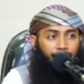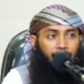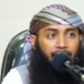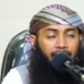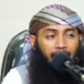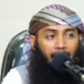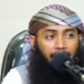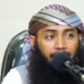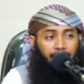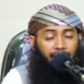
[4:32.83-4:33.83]
Jadi
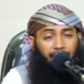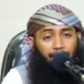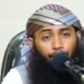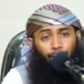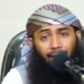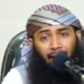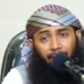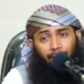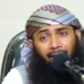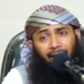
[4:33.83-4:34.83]
jangan tertipu
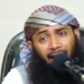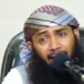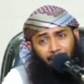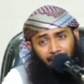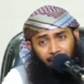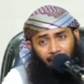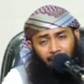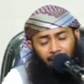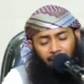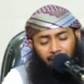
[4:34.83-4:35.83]
dengan pandangan
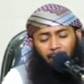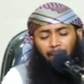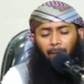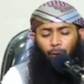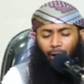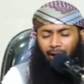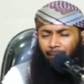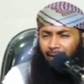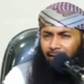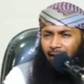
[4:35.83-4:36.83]
mata, tapi berdoalah
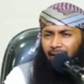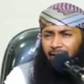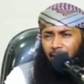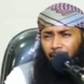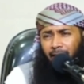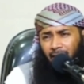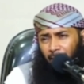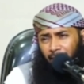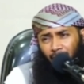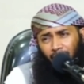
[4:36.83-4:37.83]
minta yang terbaik
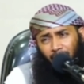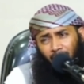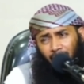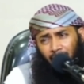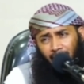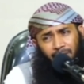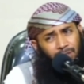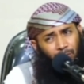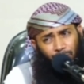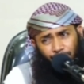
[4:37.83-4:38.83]
kepada Allah
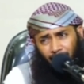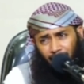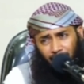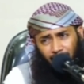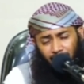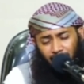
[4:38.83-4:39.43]
Azza wa Jalla.